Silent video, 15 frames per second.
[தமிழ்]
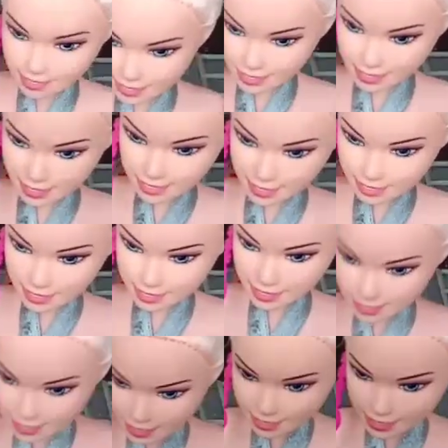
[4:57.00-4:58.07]
வந்து அந்த பீஸாவை
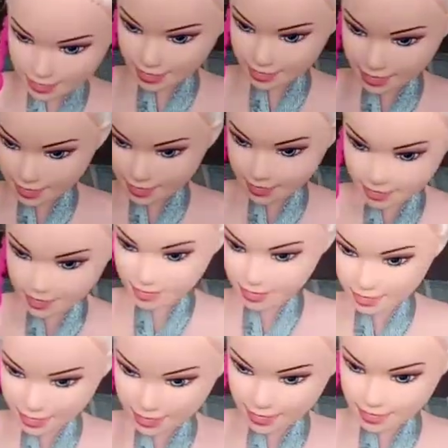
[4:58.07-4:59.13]
வந்து அப்படியே
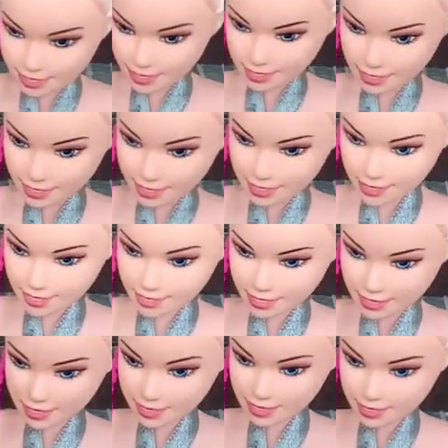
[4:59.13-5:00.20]
இறக்கிடலாம் கேஸ் ஆஃப்
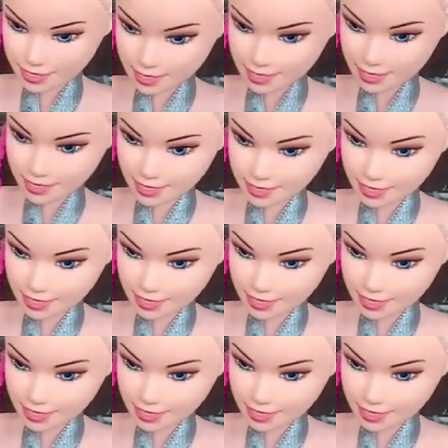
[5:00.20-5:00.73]
பண்ணிடுவோம் அதுக்கு முன்னாடி